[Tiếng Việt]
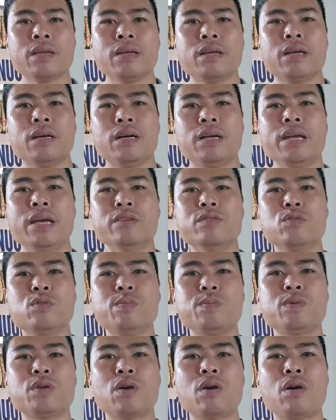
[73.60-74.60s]
à để giúp
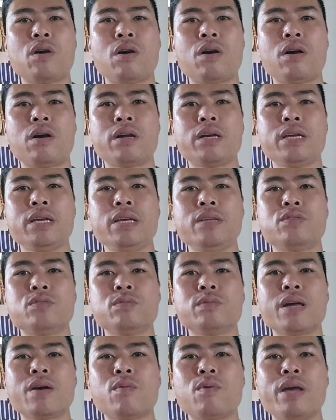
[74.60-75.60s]
cho khi
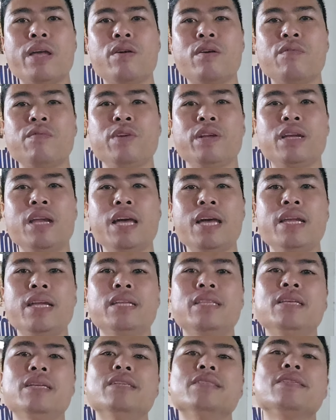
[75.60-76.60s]
chúng ta quay con vịt lên
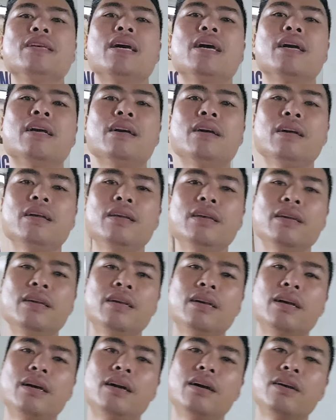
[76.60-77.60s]
ấy, thì sẽ
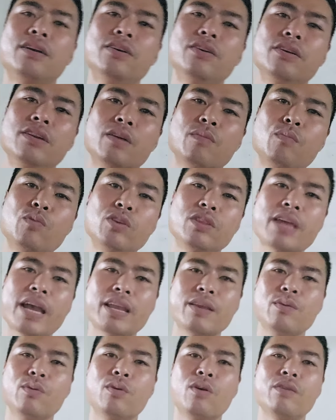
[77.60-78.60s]
à, khử được mùi
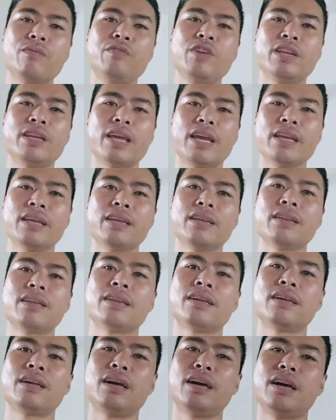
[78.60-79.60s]
tanh của con vịt này
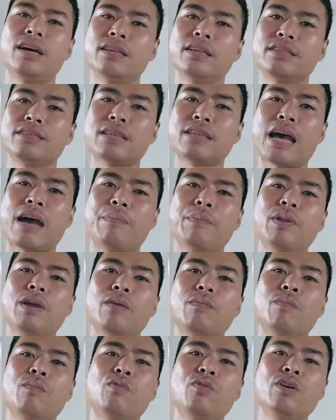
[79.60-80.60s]
à, giảm
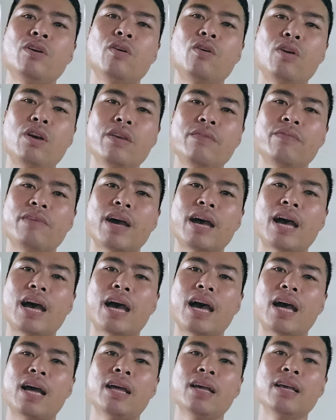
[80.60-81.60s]
được mùi hôi
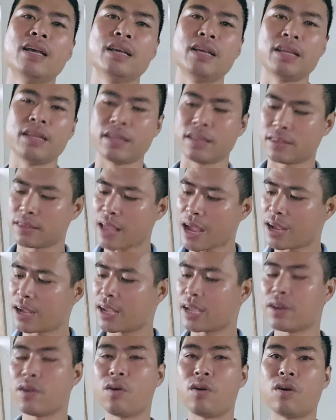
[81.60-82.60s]
và tăng
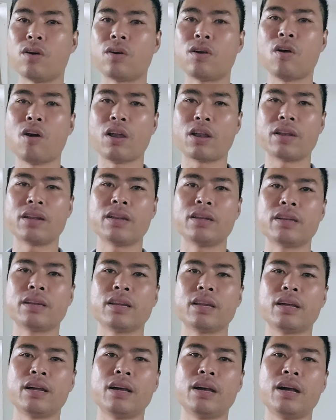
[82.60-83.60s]
cái độ vào ngọt
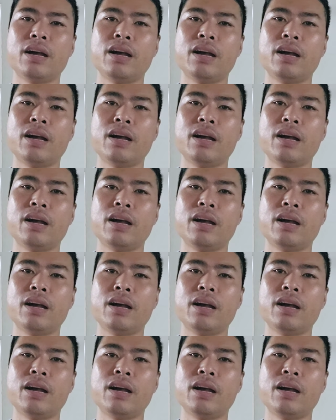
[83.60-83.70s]
à,